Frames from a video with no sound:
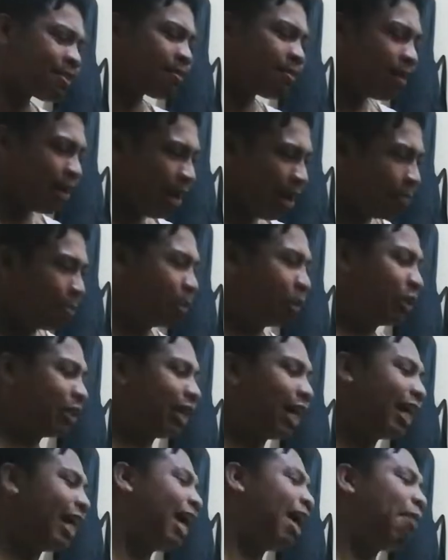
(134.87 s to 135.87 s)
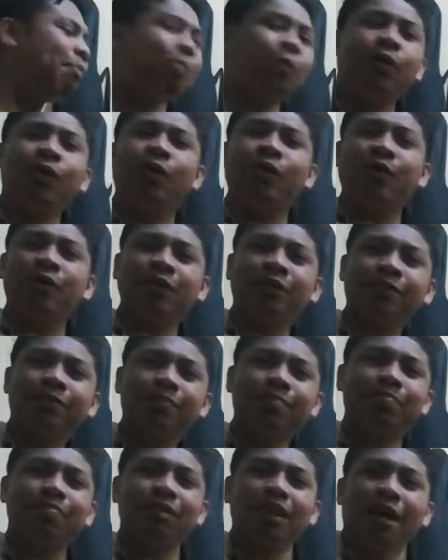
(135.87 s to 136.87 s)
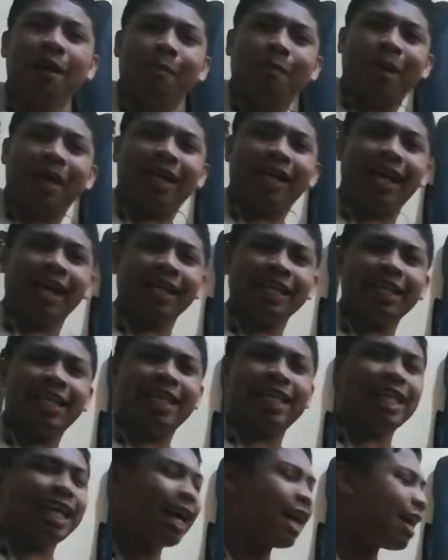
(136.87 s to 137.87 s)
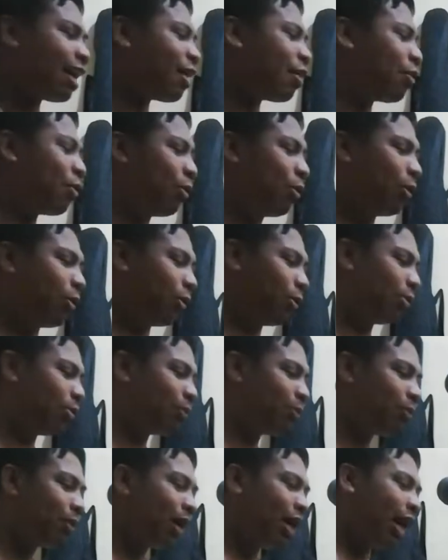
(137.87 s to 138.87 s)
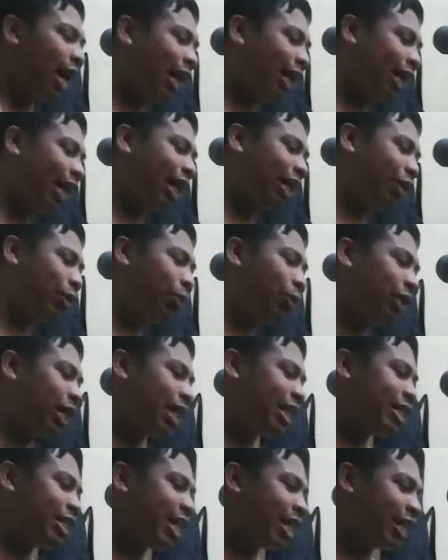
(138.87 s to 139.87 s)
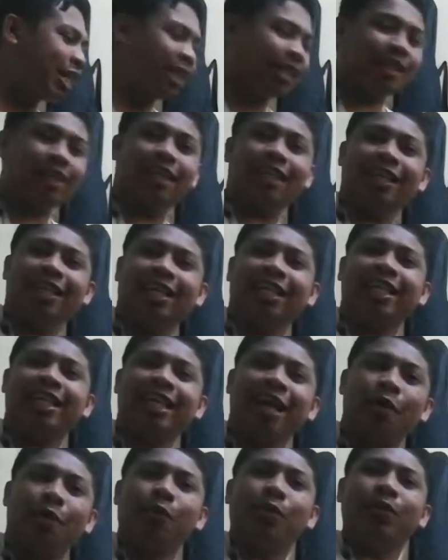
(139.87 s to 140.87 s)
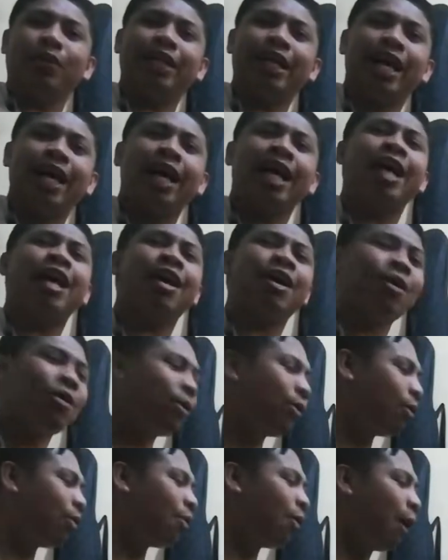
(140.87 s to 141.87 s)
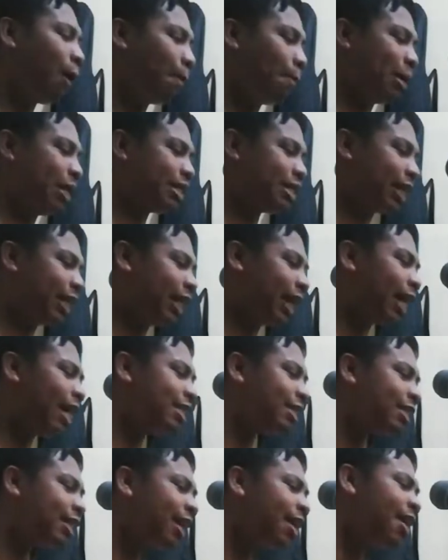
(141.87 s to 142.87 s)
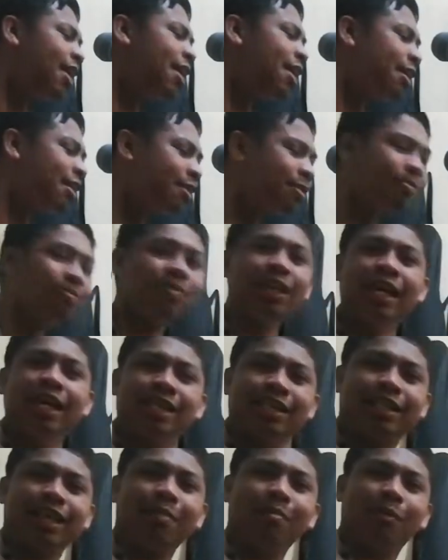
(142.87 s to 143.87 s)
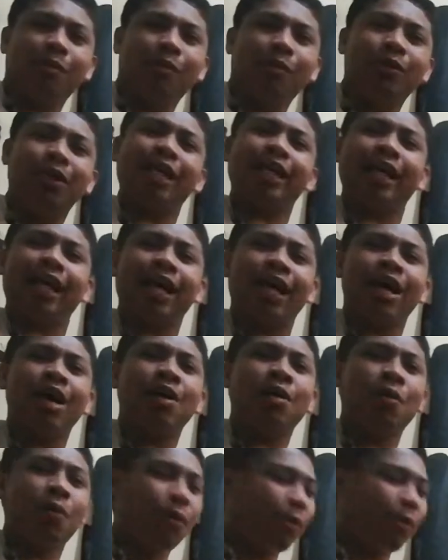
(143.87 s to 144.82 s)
Buntag hapon manggang hilaw Ang kanunay niyang giyaw-yaw Bisan asa siya mulakaw